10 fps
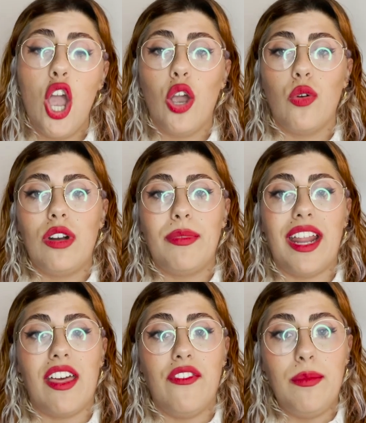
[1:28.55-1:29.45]
con una
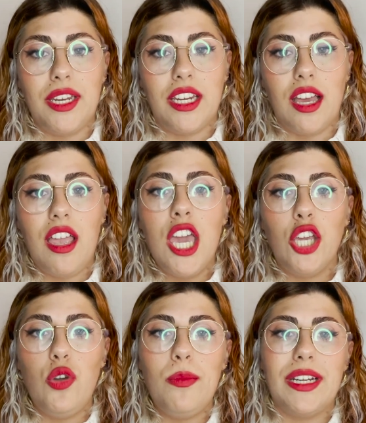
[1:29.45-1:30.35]
mirada femenina
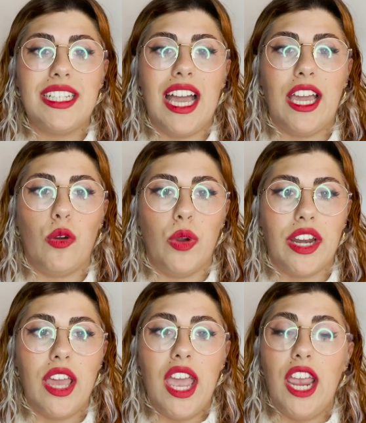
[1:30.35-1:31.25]
y un mensaje
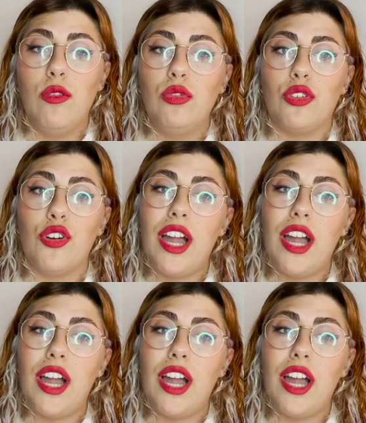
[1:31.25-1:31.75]
queer, en un tono